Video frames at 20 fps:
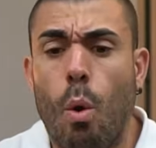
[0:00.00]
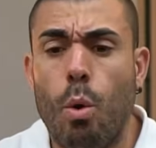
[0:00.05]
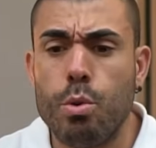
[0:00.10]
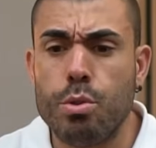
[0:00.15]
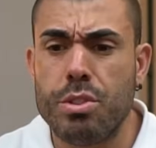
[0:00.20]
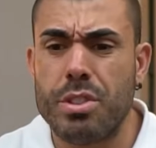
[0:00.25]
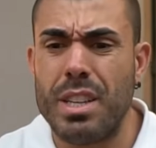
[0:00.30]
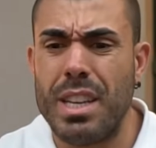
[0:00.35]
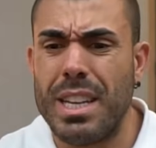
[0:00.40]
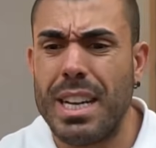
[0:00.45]
Ou
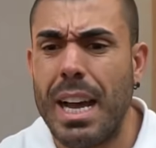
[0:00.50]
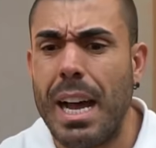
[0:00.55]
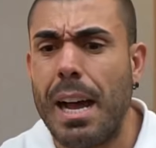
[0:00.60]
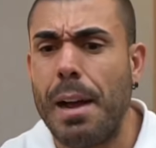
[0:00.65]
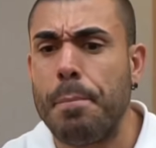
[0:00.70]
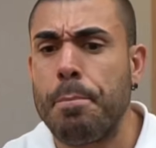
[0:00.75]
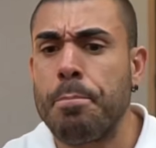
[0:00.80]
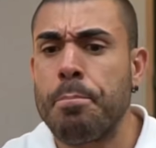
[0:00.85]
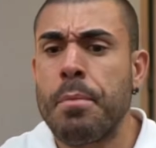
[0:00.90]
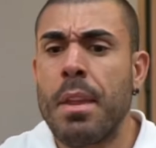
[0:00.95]

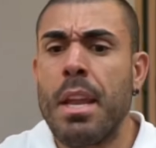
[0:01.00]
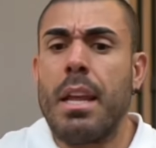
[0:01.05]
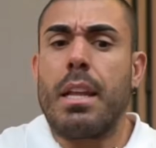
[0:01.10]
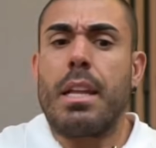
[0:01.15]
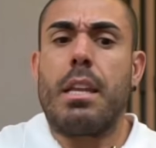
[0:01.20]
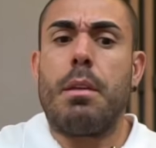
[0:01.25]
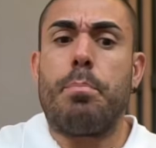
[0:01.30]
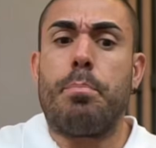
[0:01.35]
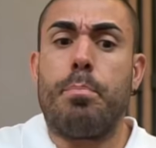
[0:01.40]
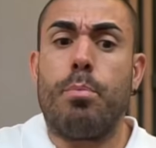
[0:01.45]
será
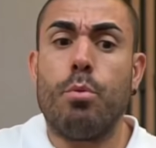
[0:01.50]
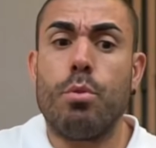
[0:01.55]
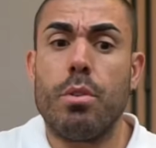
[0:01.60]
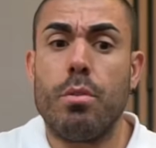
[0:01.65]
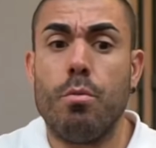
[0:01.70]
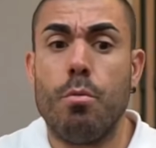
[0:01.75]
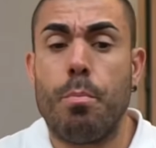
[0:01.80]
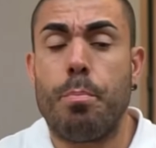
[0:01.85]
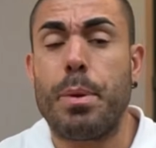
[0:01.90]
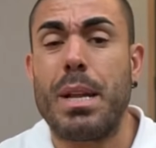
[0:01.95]
que por
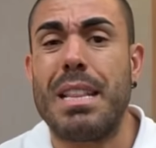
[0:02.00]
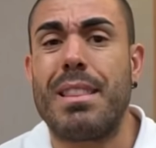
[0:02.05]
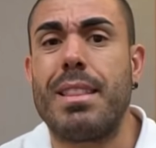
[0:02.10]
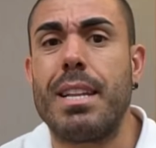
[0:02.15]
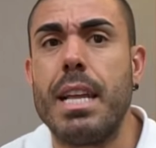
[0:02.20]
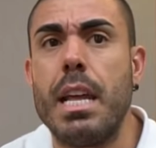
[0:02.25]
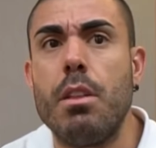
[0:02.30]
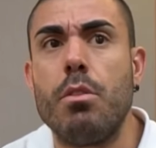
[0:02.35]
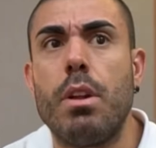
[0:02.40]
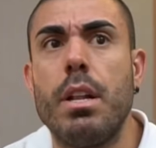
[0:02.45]
o
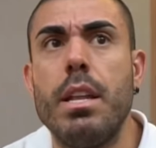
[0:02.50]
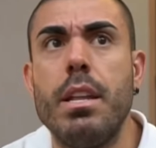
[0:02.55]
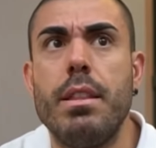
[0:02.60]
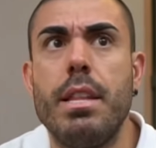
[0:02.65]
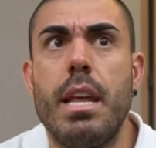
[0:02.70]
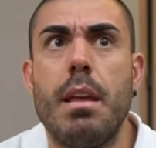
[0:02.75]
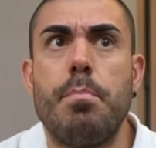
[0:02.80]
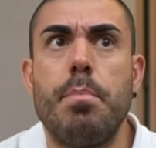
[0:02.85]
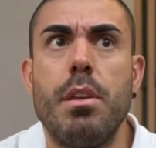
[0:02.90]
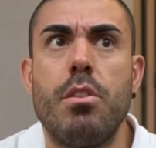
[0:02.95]
pré-treino ali,
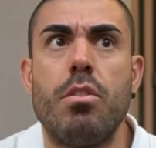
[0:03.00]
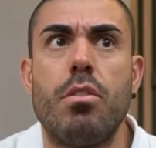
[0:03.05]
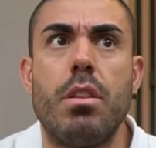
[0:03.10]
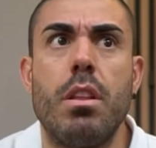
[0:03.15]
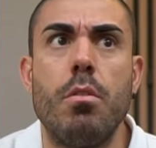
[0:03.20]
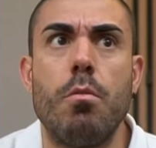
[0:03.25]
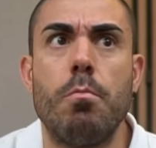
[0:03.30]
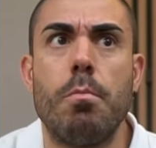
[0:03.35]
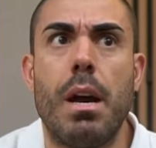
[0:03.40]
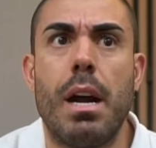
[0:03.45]
de repente,
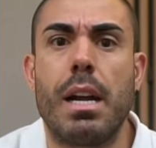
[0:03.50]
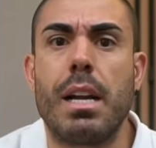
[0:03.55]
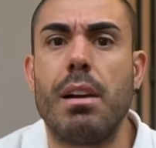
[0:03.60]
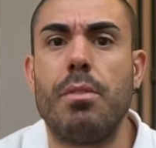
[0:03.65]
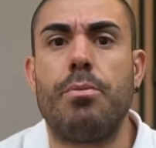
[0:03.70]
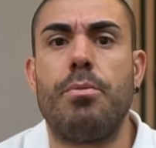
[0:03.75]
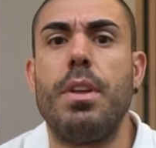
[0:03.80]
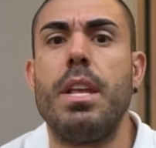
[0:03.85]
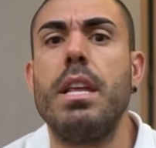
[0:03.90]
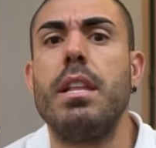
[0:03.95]
ter uma
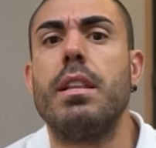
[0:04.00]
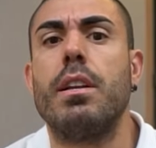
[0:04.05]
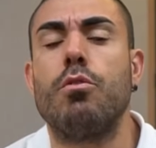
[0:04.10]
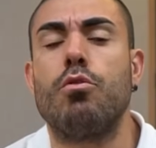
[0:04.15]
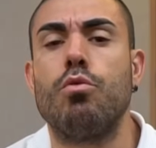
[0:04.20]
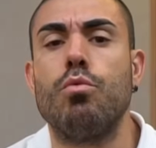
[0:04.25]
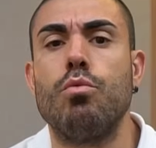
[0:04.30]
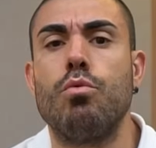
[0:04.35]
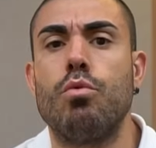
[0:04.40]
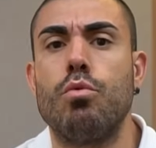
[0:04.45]
cafeína
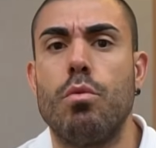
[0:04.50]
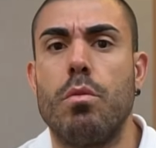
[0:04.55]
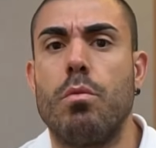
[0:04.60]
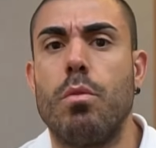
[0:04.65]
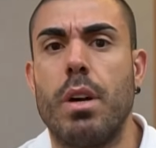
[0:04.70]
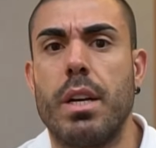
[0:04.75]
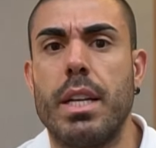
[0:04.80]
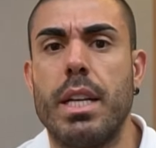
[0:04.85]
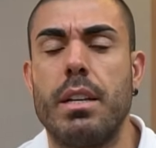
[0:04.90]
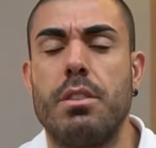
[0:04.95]
junto com
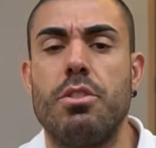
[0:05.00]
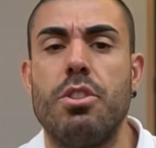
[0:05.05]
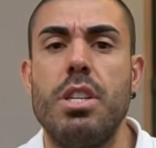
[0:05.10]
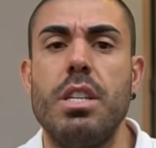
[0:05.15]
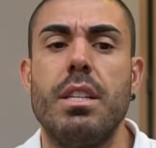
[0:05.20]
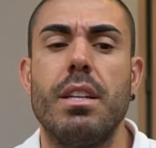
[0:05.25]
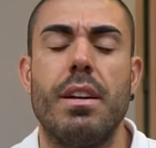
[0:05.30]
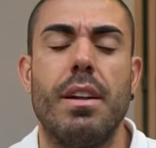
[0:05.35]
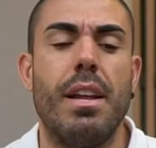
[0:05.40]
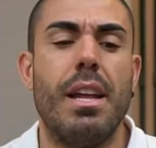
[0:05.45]
a
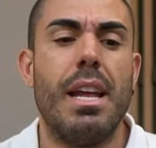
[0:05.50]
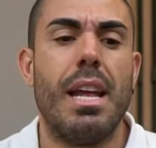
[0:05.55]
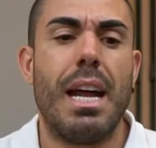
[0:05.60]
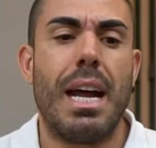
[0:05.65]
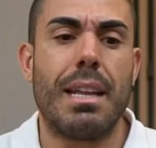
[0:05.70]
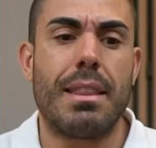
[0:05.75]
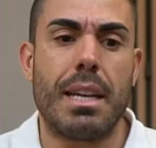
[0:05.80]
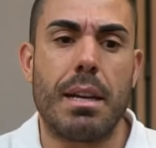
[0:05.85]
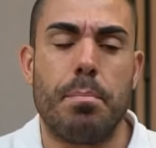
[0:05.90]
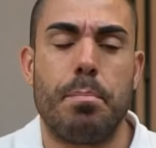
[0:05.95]
creatina
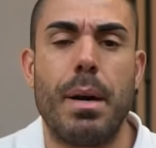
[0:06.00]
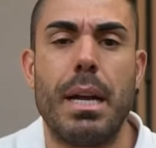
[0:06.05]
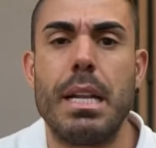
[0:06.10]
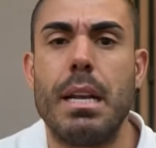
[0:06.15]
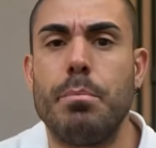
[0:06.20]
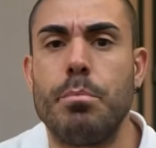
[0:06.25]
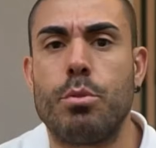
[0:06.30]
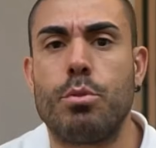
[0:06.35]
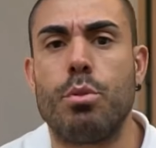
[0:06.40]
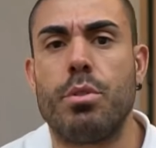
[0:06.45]
atrapalha
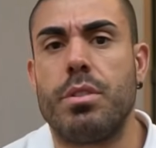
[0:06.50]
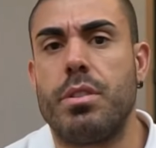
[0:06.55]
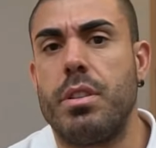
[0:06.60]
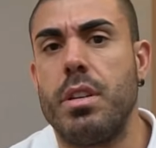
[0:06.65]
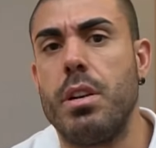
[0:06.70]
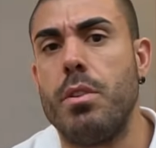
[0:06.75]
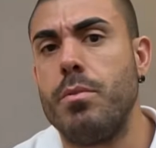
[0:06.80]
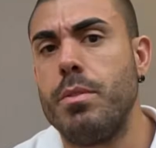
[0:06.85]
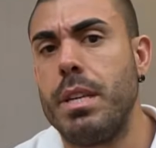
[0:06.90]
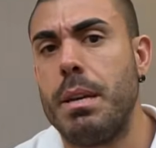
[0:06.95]
a
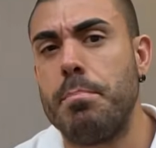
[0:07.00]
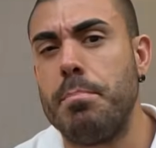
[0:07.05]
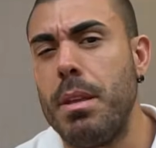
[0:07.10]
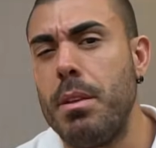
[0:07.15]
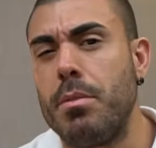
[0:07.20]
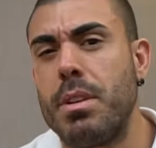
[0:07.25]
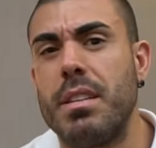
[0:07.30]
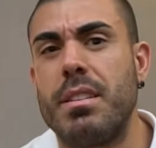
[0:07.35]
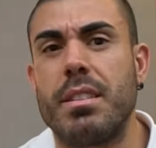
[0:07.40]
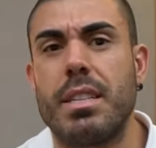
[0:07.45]
absorção e é
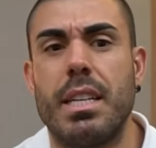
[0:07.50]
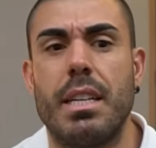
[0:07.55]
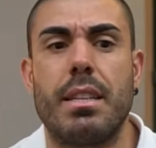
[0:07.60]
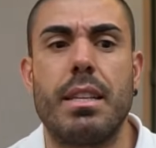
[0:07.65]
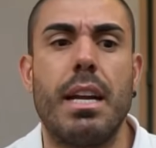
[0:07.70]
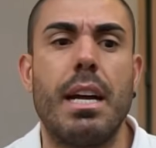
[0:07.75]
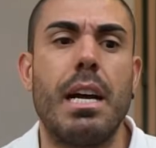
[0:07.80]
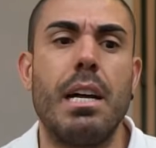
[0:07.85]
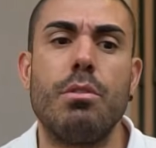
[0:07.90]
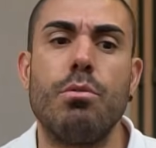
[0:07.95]
meio que
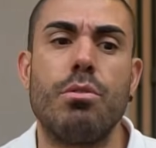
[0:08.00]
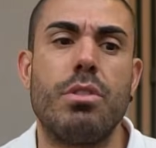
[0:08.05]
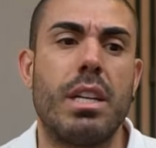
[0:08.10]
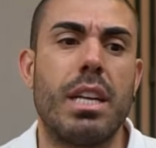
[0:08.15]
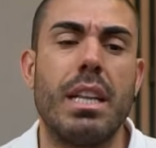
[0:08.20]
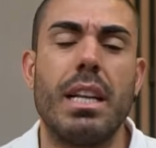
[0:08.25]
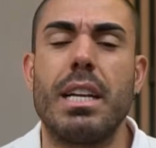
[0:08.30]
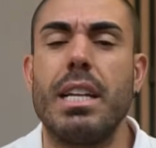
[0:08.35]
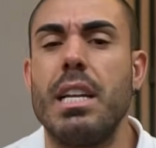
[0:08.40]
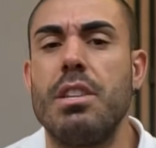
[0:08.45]
excretado, ou se
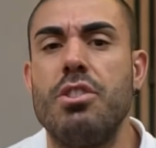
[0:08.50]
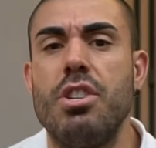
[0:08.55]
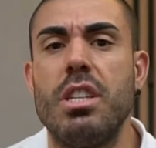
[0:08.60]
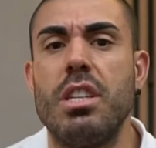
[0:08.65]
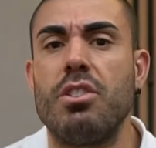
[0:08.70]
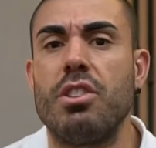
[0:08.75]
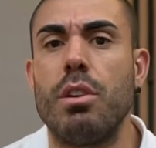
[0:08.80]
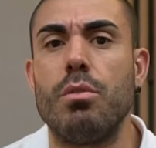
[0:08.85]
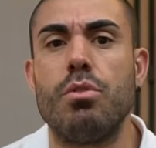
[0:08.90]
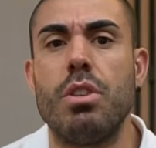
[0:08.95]
aquela
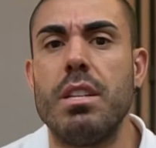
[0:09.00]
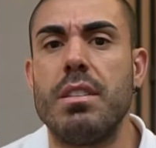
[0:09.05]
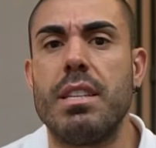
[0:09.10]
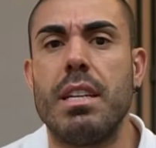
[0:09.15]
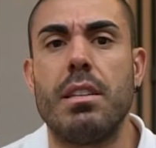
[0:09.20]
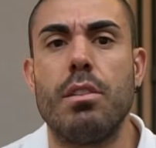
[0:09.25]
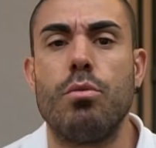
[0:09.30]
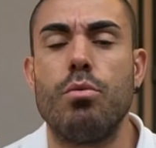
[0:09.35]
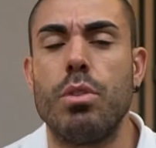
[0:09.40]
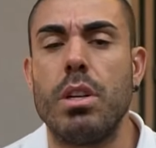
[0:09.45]
creatina já é
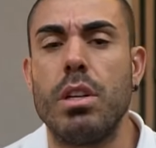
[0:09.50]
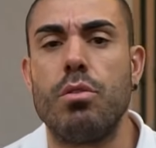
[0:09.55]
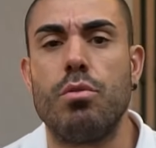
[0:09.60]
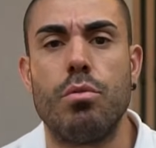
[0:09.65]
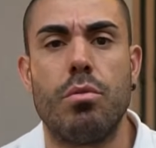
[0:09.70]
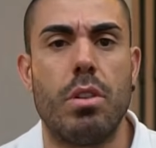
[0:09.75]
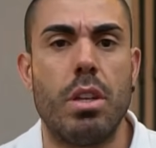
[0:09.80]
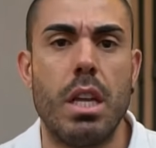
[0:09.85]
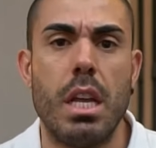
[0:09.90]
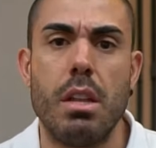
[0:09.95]
utilizada durante o
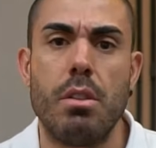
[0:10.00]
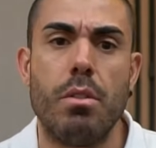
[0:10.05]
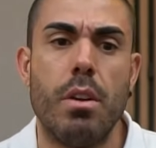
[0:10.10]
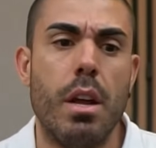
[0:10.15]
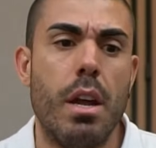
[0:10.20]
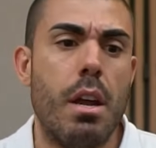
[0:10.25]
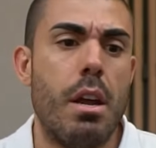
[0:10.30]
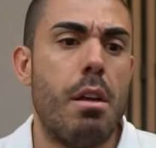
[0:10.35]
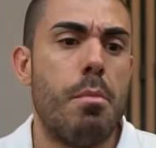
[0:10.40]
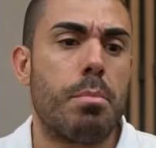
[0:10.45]
treino,
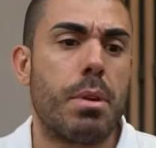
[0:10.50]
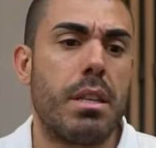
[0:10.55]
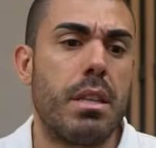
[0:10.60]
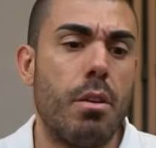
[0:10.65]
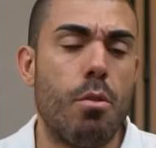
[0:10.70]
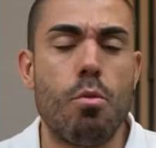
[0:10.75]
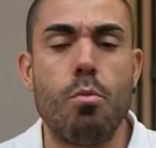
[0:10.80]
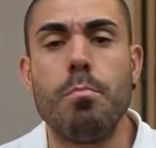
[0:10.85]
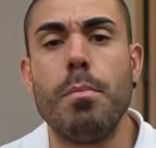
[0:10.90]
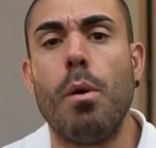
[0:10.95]
porque tem
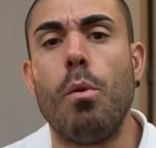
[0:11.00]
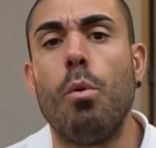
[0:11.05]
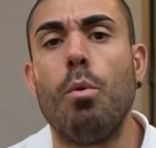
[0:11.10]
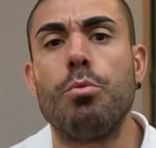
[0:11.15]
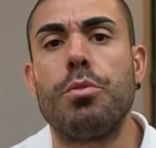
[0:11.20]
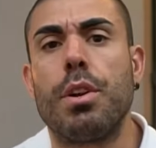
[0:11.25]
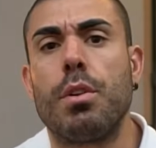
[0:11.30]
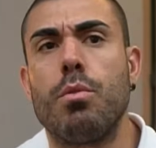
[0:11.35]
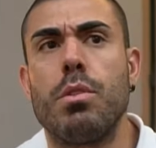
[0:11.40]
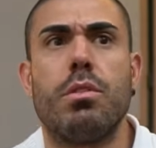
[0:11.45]
alguma
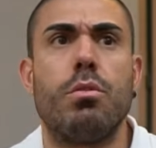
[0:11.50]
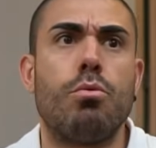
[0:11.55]
outra coisa.